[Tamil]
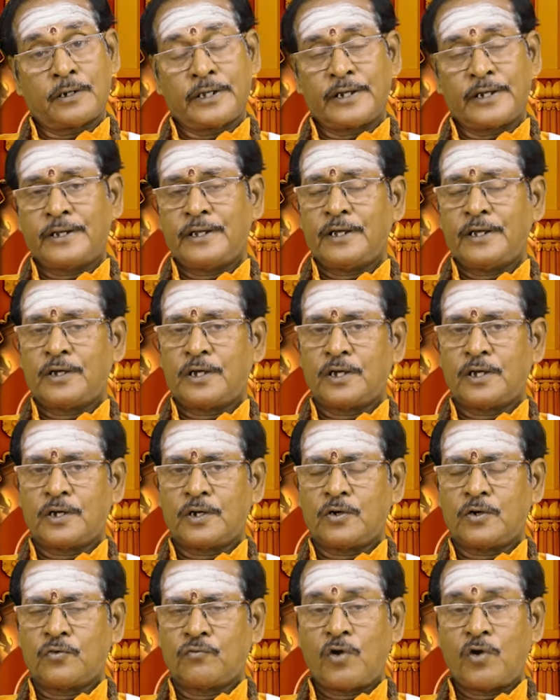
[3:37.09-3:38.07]
நிறைய
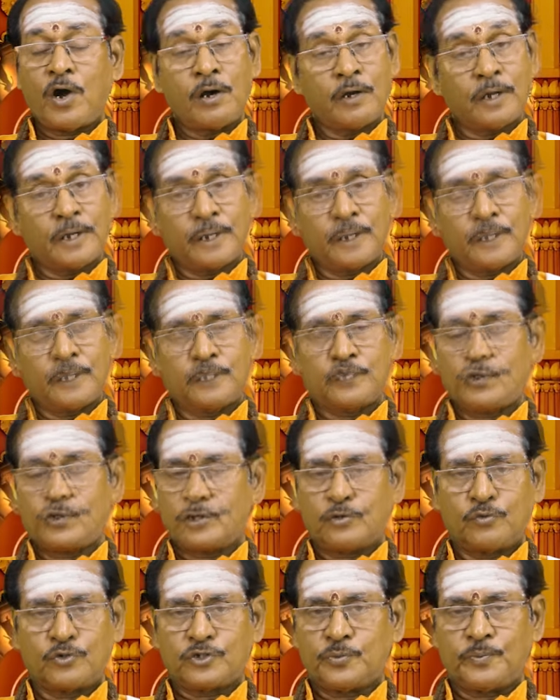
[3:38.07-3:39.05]
வாகனங்கள்
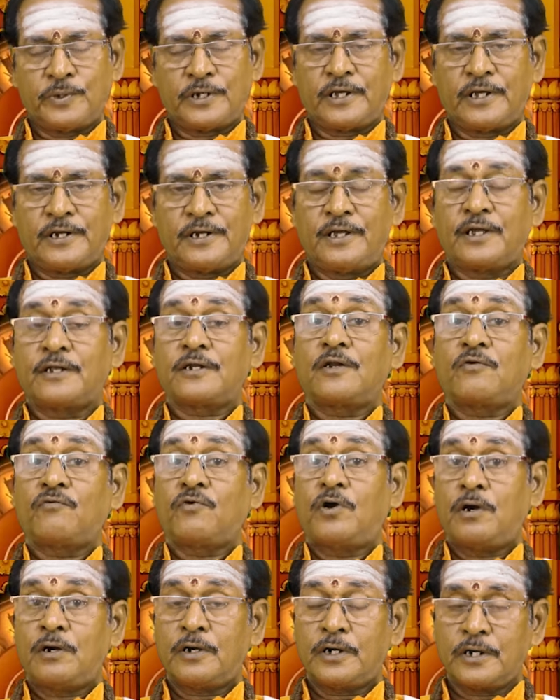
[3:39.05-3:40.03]
சுக்கரன் உச்சமாக இருக்கார் இல்லையா அதனால்
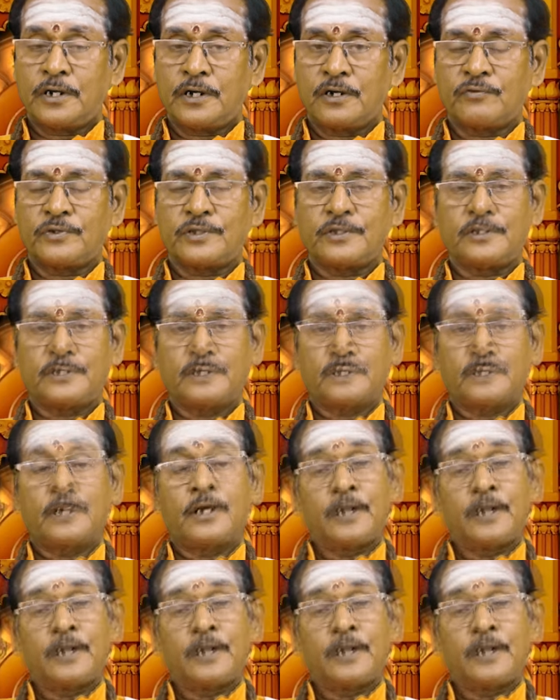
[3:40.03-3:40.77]
வாகனங்கள் வந்து